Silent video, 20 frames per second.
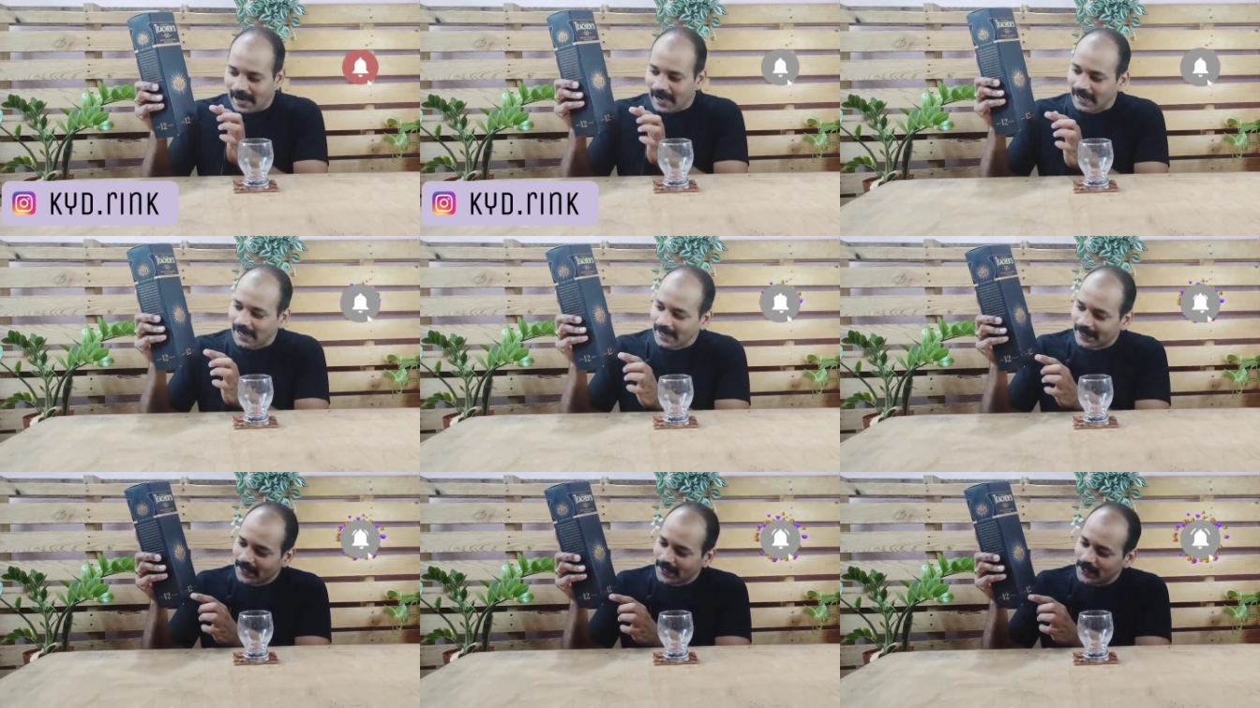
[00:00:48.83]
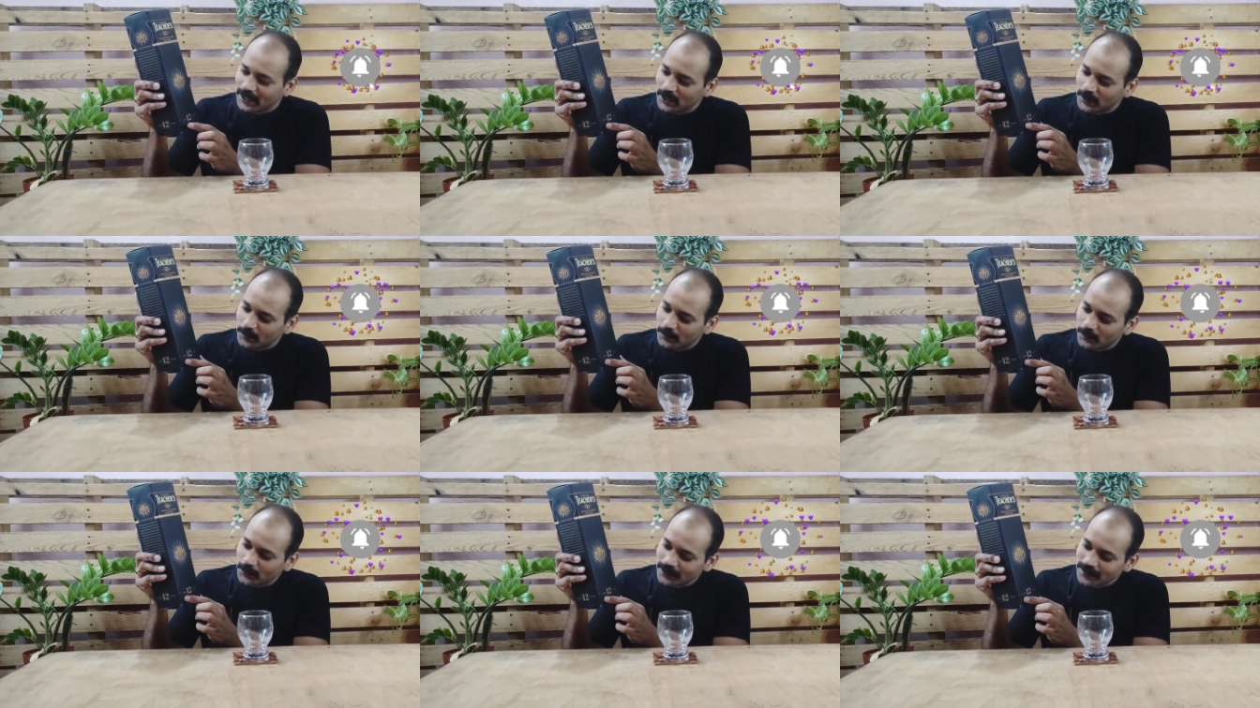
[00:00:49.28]
అలాగే
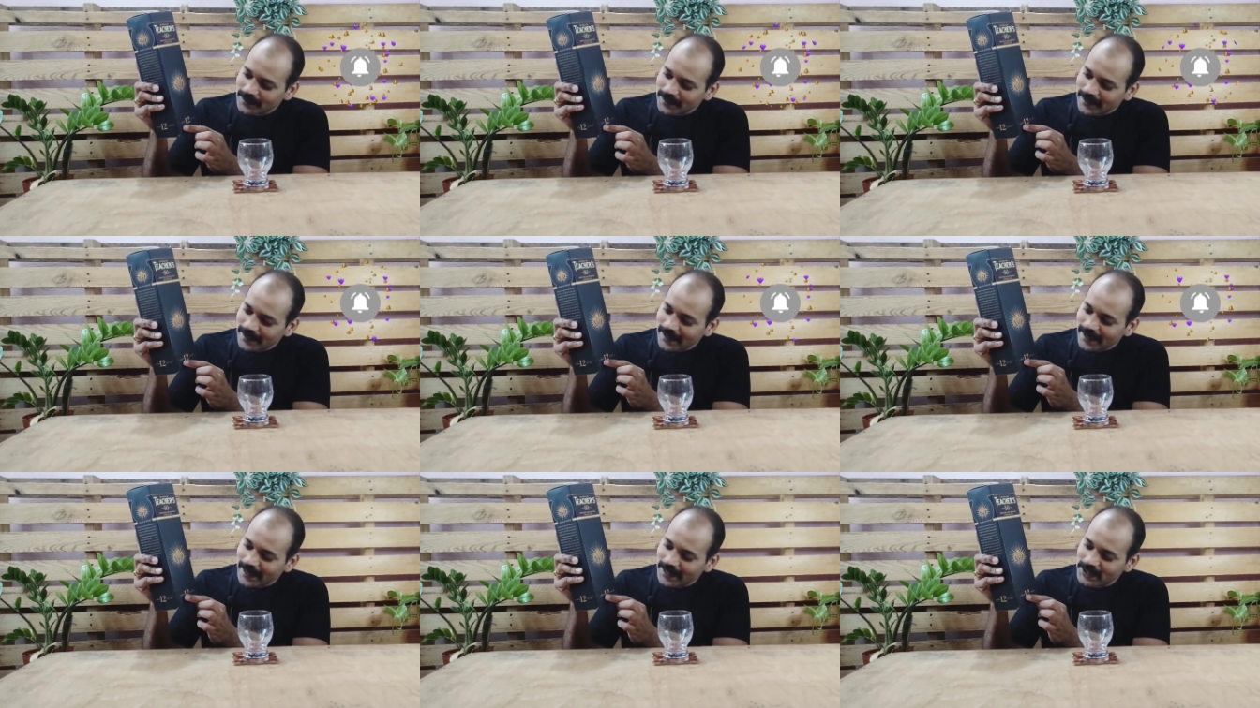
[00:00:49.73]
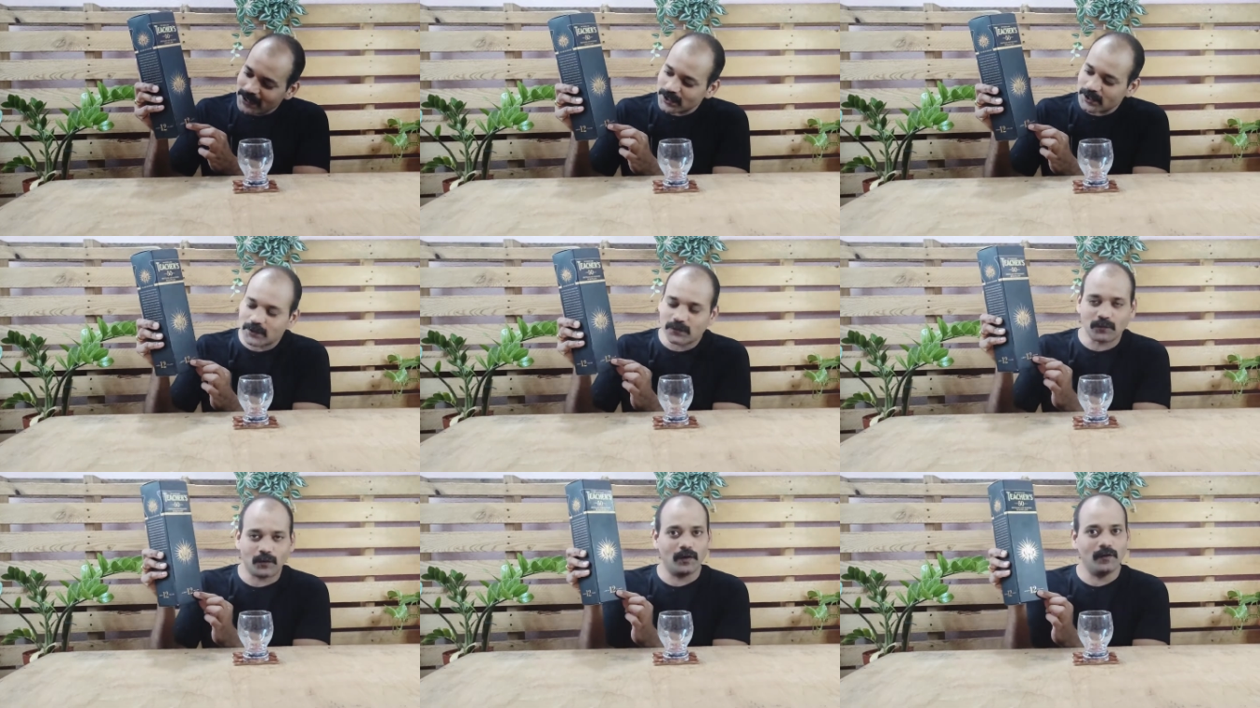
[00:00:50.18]
ఇప్పుడు ఇది ఏజ్
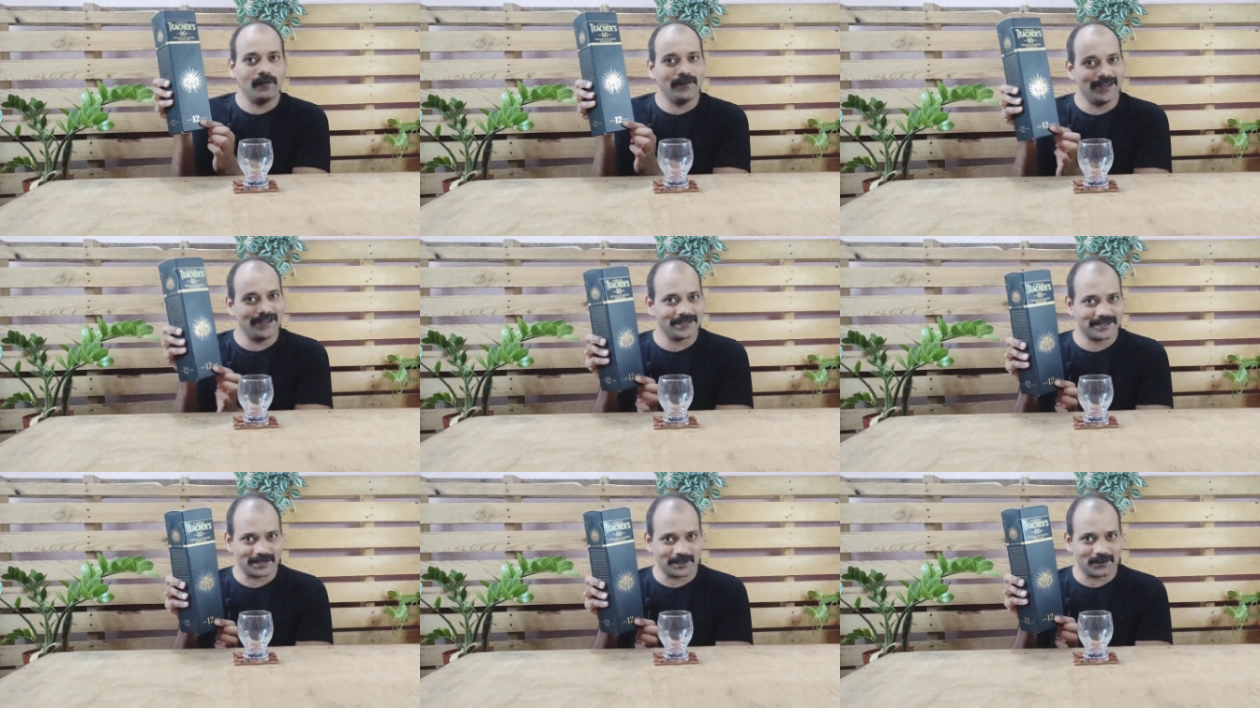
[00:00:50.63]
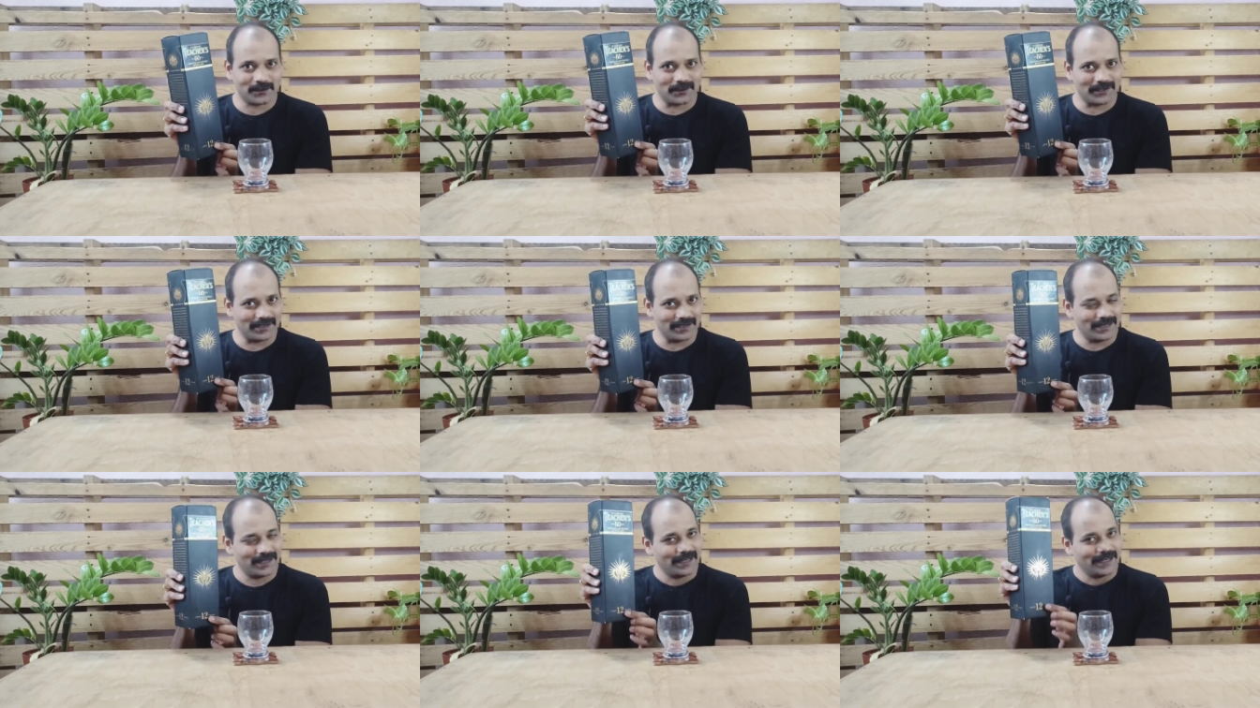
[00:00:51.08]
ట్వెల్వ్ ఇయర్స్ అని
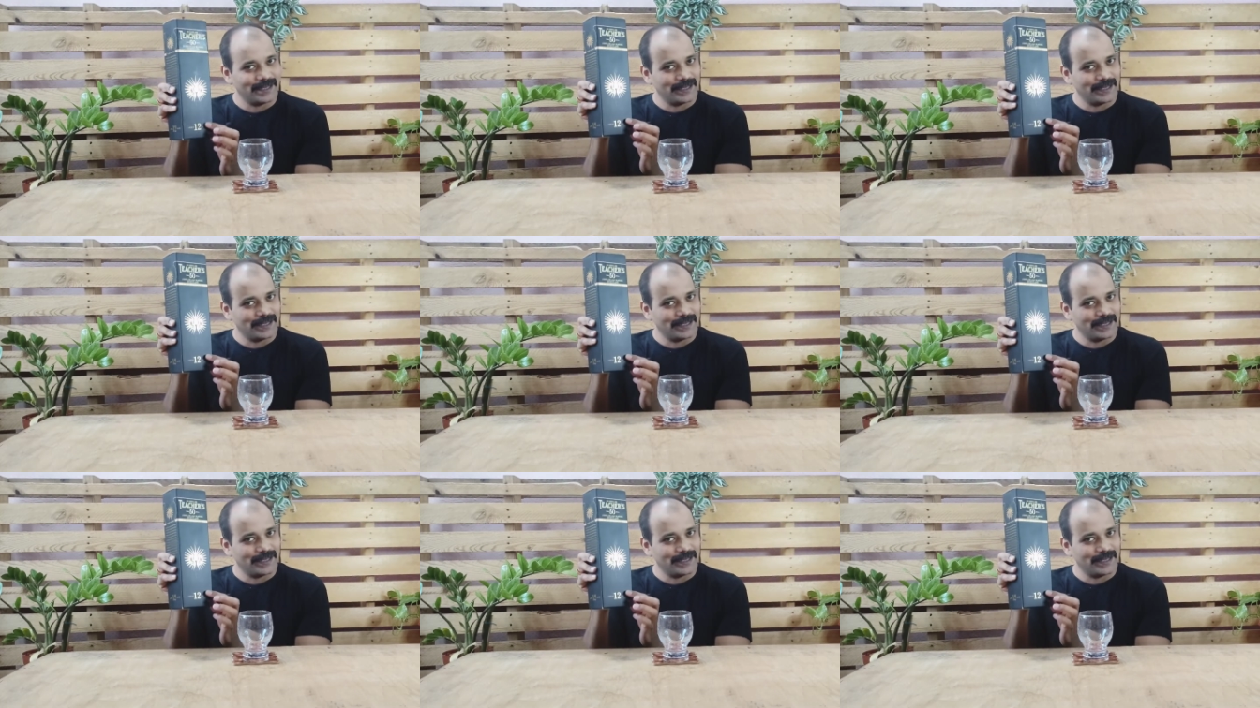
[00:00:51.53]
ఉంది